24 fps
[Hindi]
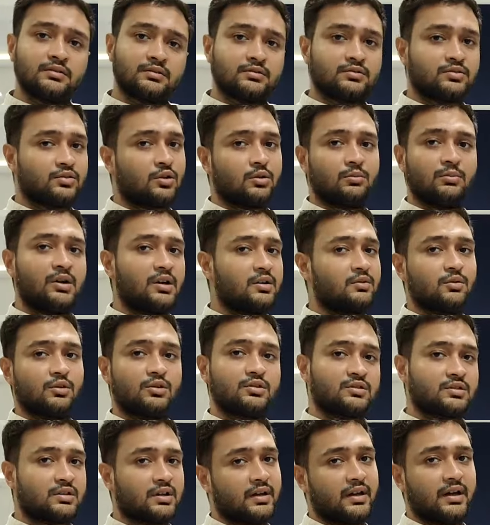करोगे तो भी हिलने
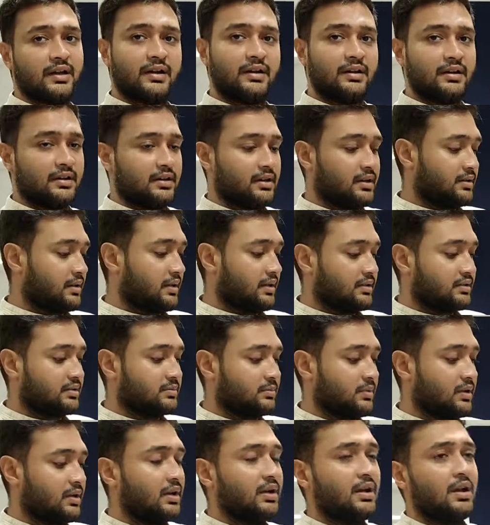वाला का गारंटी रहता है
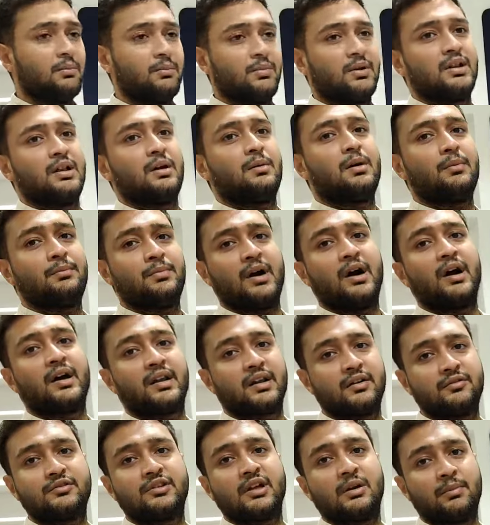क्या बात है मतलब बहुत
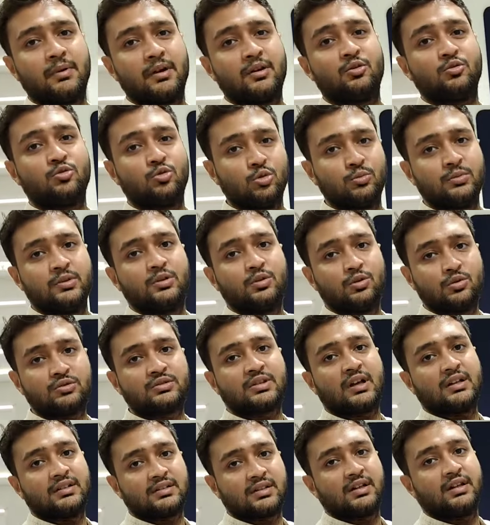हर हफ्ता पहनो तो भी दो
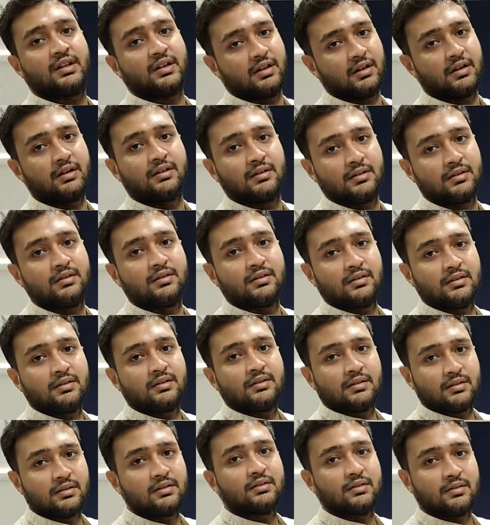साल चलेगा
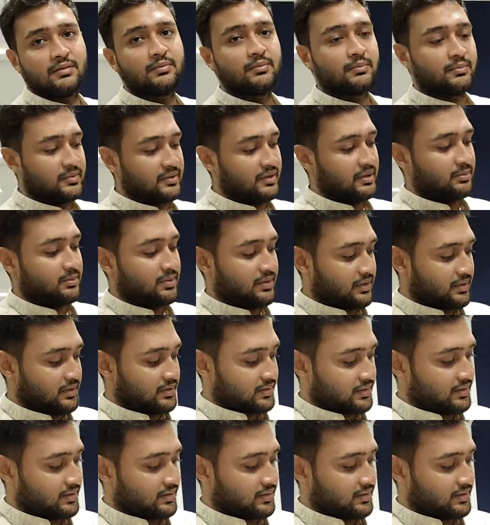क्या बात है भाई क्या